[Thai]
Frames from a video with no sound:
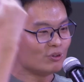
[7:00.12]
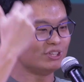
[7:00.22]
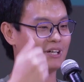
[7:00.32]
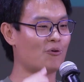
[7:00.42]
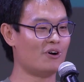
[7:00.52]
ซึ่
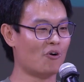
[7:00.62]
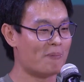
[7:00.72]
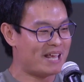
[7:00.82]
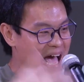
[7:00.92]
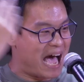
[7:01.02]
งถ้าคุณลง
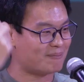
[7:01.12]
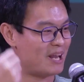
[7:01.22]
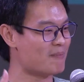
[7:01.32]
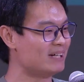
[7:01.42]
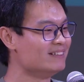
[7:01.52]
ไปอาบ
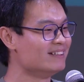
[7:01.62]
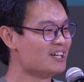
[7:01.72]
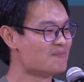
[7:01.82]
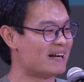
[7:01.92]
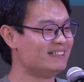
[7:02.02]
แล้ว
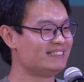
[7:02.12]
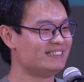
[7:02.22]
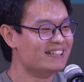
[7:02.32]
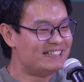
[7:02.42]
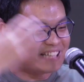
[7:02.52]
มัน
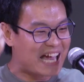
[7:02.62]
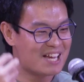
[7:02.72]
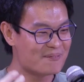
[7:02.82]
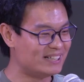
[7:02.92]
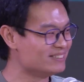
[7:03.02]
ชื่นใจ
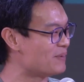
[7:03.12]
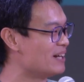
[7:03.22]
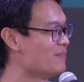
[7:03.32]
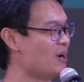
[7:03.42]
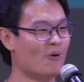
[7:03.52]
มัน
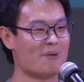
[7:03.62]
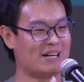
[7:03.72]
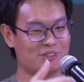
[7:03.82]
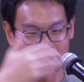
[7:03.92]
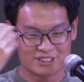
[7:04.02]
ไม่รู้ว่ามั
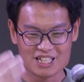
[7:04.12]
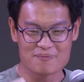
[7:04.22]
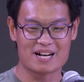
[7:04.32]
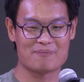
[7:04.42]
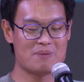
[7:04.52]
นสดชื่น
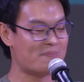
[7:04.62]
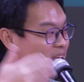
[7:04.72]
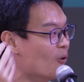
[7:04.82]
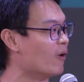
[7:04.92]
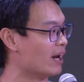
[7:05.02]
มันมีประ
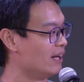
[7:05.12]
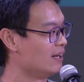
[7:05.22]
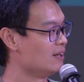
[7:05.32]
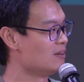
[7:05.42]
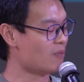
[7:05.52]
โยชน์
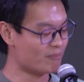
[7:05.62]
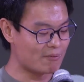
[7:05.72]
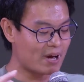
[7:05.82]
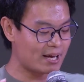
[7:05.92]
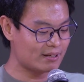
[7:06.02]
ผมคิด
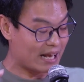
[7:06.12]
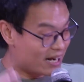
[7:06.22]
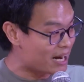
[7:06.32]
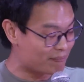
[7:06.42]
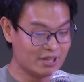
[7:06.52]
ว่าใน
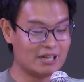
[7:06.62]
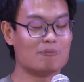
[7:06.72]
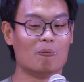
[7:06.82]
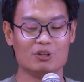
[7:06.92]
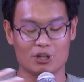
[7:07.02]
ระดับหนึ่งนะ
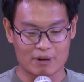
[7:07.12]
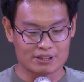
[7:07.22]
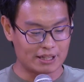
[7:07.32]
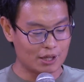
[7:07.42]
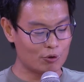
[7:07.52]
ผมรู้สึกว่า
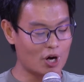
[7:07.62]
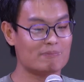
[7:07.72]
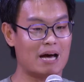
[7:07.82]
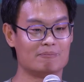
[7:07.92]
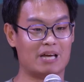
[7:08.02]
สิ่งที่ครูท็อป
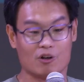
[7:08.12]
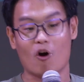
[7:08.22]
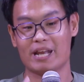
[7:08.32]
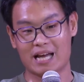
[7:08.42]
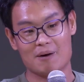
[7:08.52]
ทำอย่างน้อ
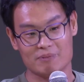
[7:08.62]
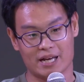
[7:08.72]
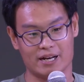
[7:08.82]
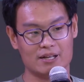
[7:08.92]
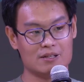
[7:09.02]
ยในคาบเรีย
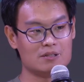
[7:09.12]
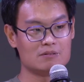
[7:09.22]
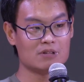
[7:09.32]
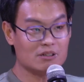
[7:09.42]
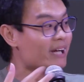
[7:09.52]
น
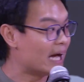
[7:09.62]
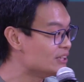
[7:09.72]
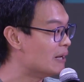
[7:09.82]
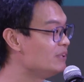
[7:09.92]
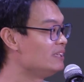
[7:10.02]
ก็คือการ
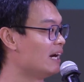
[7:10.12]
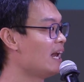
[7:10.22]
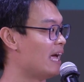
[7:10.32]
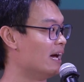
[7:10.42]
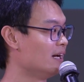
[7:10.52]
ทำสิ่งนั้นแหละ